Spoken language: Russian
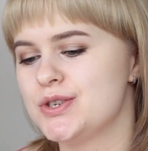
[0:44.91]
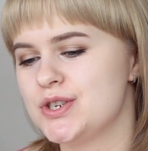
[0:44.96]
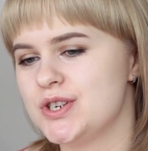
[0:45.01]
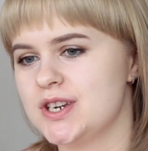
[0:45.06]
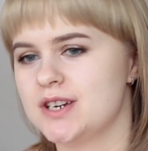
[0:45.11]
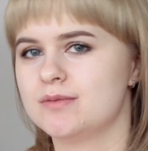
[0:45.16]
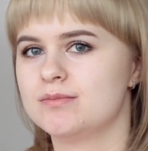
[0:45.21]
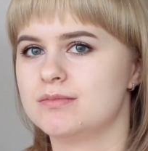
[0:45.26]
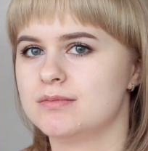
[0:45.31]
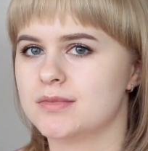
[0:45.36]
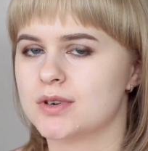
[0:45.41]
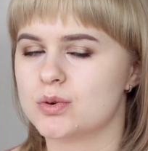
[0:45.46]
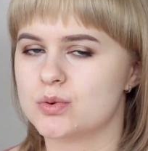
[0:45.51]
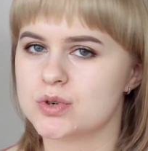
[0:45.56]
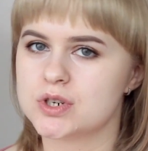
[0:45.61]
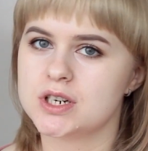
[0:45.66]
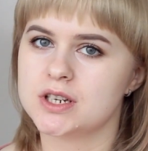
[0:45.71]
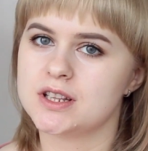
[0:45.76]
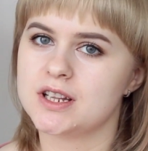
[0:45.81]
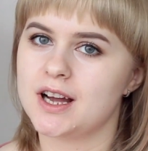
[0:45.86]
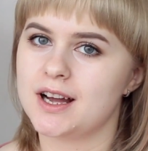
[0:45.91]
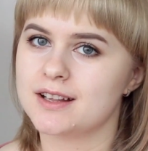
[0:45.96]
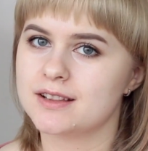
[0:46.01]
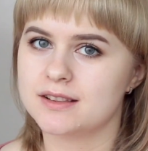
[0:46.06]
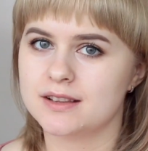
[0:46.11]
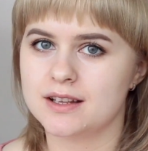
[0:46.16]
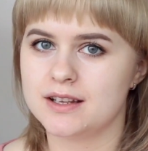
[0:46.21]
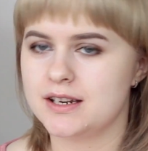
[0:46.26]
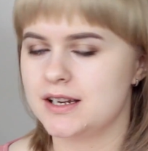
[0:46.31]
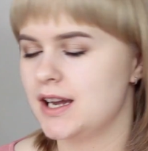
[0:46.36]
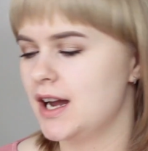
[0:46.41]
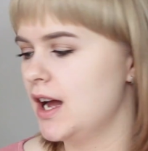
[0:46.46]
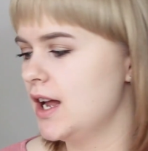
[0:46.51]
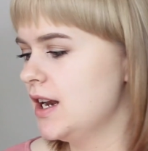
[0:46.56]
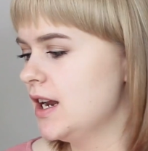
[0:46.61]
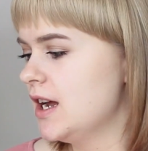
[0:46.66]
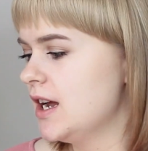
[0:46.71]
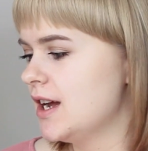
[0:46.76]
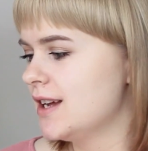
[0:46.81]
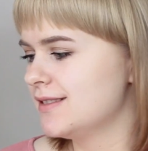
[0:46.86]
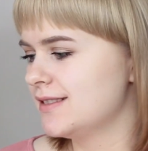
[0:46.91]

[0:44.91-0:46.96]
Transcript: чем кушин от L'Oreal.